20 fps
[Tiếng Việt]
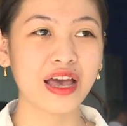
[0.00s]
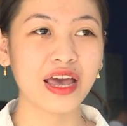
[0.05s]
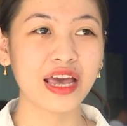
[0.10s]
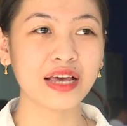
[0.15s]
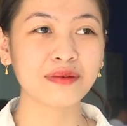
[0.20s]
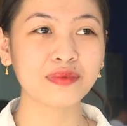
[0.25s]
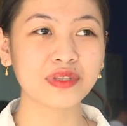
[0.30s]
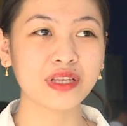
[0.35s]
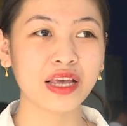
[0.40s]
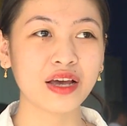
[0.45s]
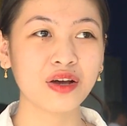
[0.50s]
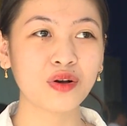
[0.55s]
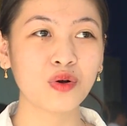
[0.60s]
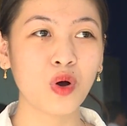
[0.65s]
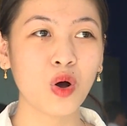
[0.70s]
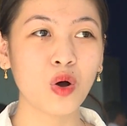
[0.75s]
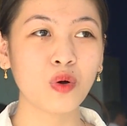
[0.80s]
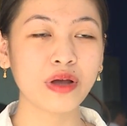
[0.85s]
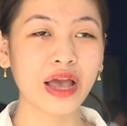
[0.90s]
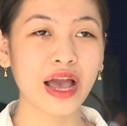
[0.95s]
em sẽ
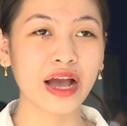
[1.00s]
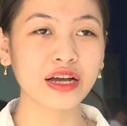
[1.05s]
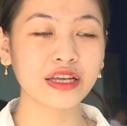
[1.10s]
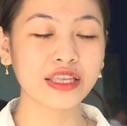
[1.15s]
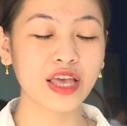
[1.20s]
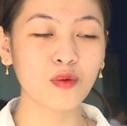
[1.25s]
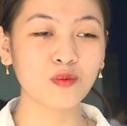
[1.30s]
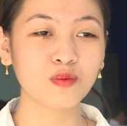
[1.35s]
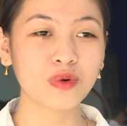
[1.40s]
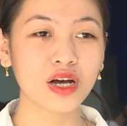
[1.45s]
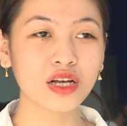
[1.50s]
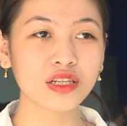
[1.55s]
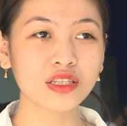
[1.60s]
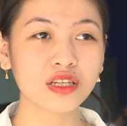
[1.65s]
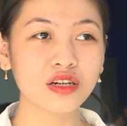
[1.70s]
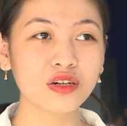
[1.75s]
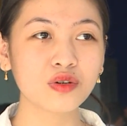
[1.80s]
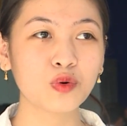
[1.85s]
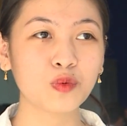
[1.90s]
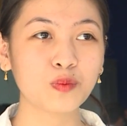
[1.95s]
cố gắng dốc hết
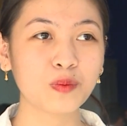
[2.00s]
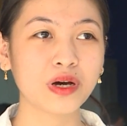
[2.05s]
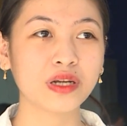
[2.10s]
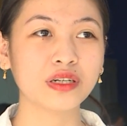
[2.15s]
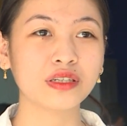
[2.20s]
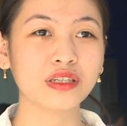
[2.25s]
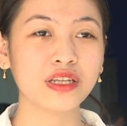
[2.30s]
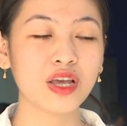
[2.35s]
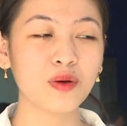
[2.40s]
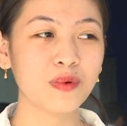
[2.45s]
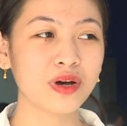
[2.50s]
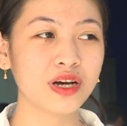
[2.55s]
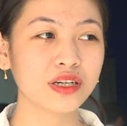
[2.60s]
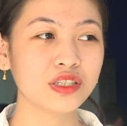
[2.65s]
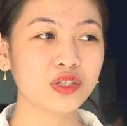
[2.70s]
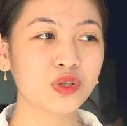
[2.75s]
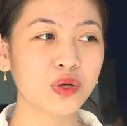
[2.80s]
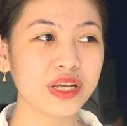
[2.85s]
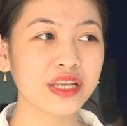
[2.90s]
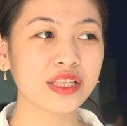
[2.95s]
sức của mình dốc hết
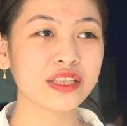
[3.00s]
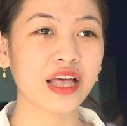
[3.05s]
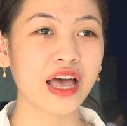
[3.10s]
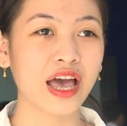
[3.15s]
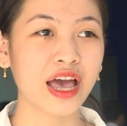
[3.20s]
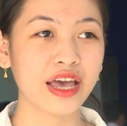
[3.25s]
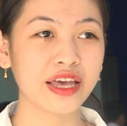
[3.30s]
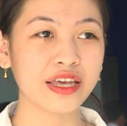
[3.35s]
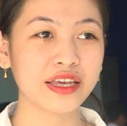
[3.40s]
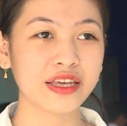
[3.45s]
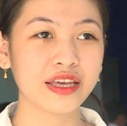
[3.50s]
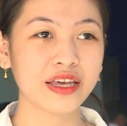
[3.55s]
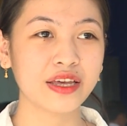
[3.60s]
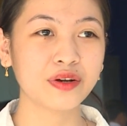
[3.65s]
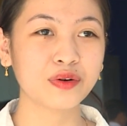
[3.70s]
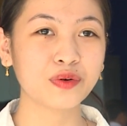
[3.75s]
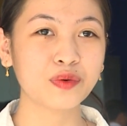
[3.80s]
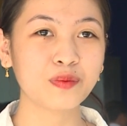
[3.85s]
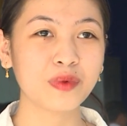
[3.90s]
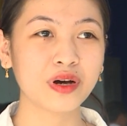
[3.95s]
trí tệ
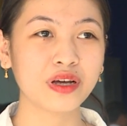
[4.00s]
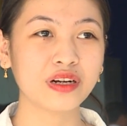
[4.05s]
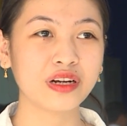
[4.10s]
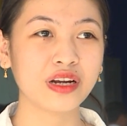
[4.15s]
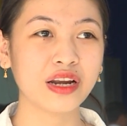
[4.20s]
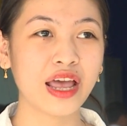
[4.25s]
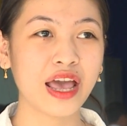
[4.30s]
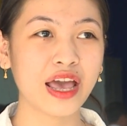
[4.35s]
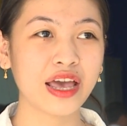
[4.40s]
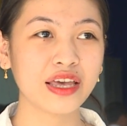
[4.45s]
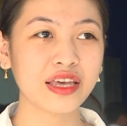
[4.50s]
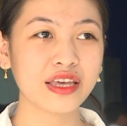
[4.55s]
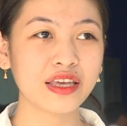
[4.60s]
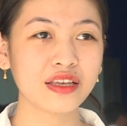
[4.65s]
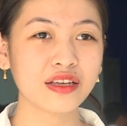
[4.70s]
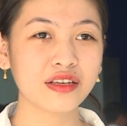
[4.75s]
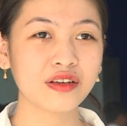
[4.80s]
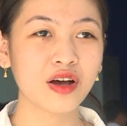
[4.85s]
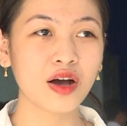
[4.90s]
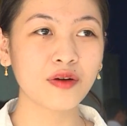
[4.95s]
của mình để
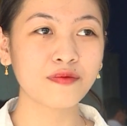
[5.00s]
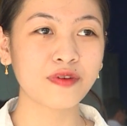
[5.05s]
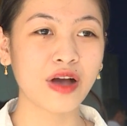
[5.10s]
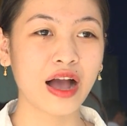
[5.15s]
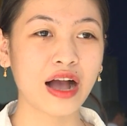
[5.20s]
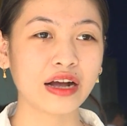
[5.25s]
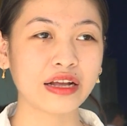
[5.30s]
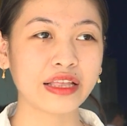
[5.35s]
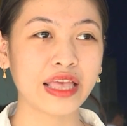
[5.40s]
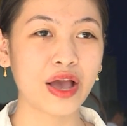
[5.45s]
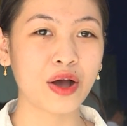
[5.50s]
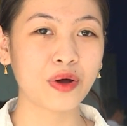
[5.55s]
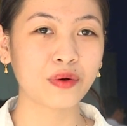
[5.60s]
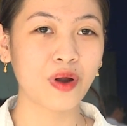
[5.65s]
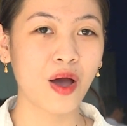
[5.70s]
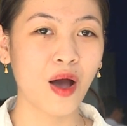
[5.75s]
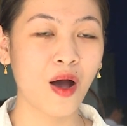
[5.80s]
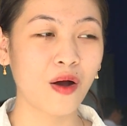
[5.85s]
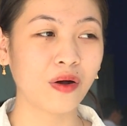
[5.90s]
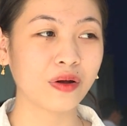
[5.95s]
góp phần vào
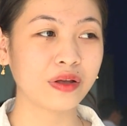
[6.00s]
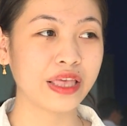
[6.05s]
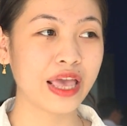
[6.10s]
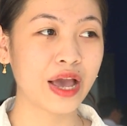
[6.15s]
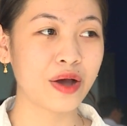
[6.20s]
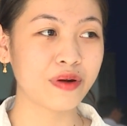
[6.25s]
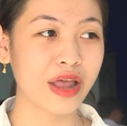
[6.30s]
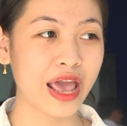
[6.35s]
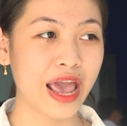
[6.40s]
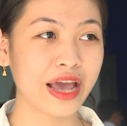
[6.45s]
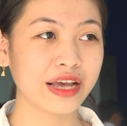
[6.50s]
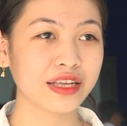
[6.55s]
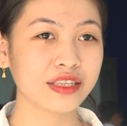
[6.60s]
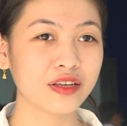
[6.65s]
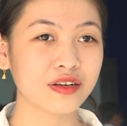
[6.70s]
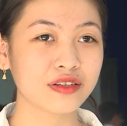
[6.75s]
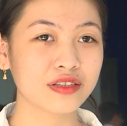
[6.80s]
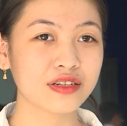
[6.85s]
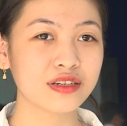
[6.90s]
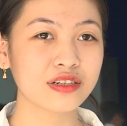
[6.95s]
đòn vào đảng
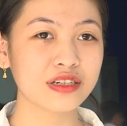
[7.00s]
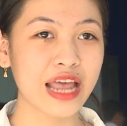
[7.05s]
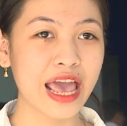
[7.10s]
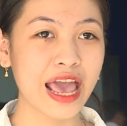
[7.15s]
cho xứng